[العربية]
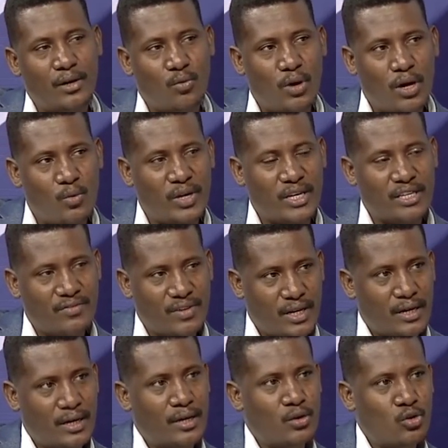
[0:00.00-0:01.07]
وهو
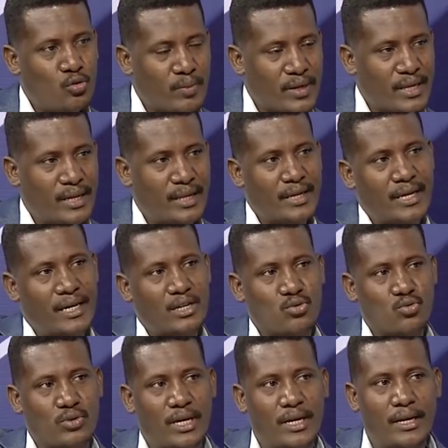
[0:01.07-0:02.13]
احتفال يمكن ان يجعل
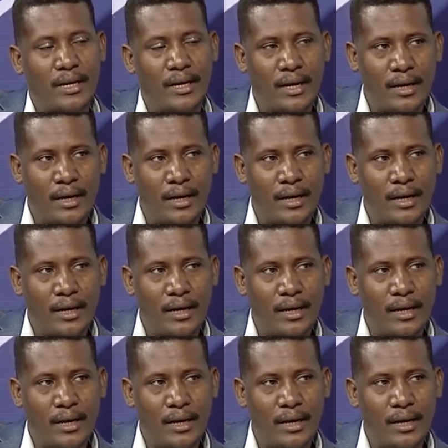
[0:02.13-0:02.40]
السودان